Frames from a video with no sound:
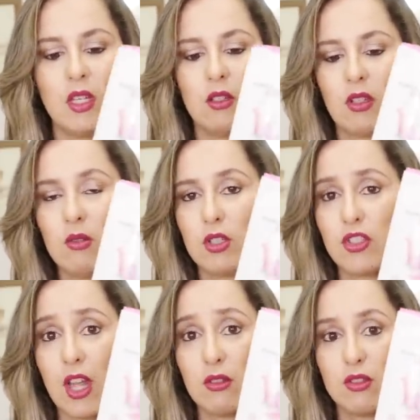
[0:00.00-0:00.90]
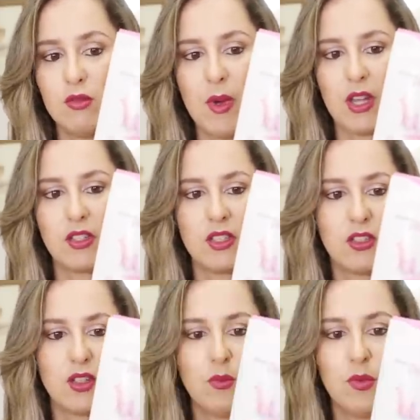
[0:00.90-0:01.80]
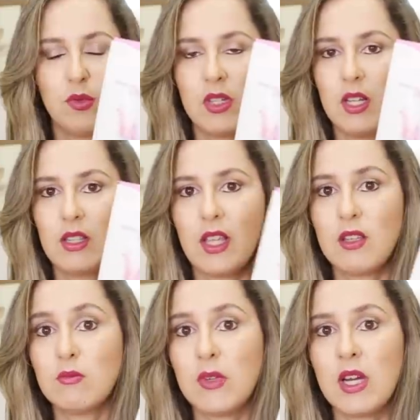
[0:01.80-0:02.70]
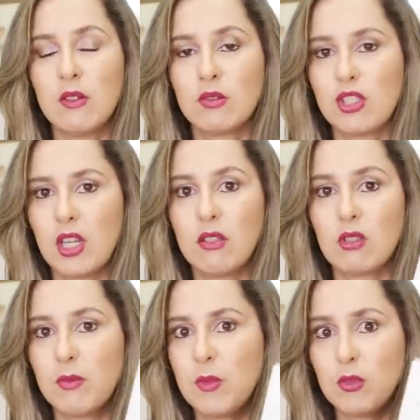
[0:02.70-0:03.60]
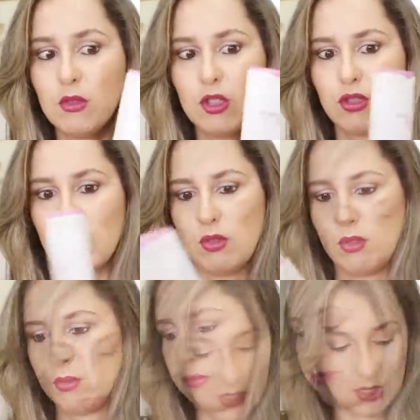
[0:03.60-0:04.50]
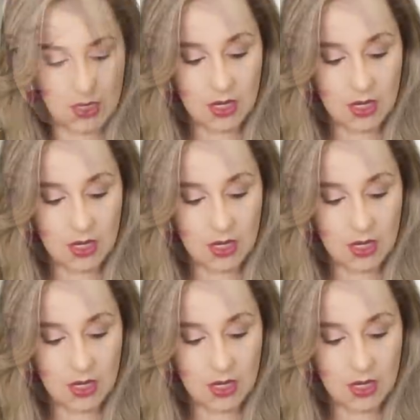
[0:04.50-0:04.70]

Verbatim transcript: E eu tenho gostado demais desse shampoo e ele tem uma, um cheirinho também muito gostoso.